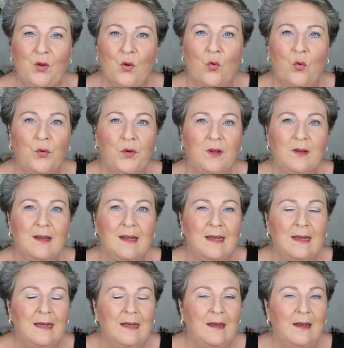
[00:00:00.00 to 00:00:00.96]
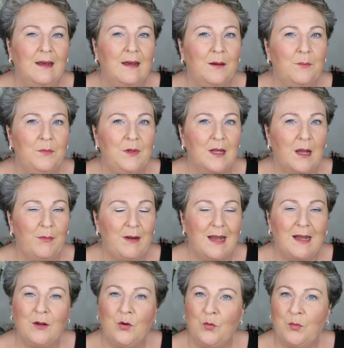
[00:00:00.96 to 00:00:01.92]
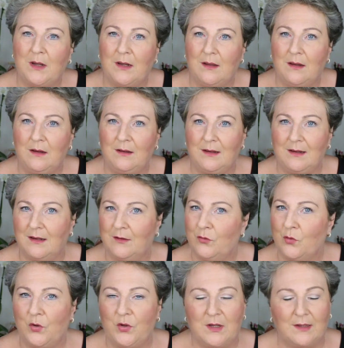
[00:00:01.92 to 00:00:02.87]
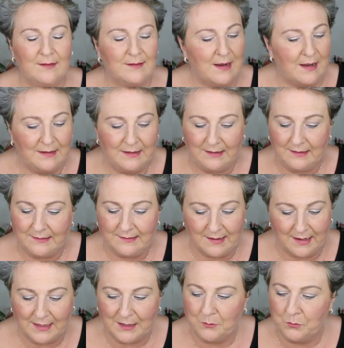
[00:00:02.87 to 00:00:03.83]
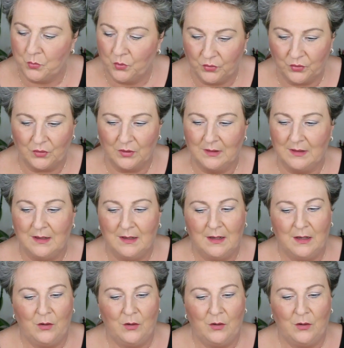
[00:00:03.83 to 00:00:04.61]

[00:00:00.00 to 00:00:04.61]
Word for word: Und ähm, ich habe lange überlegt, ich hätte es euch jetzt gar nicht zeigen müssen.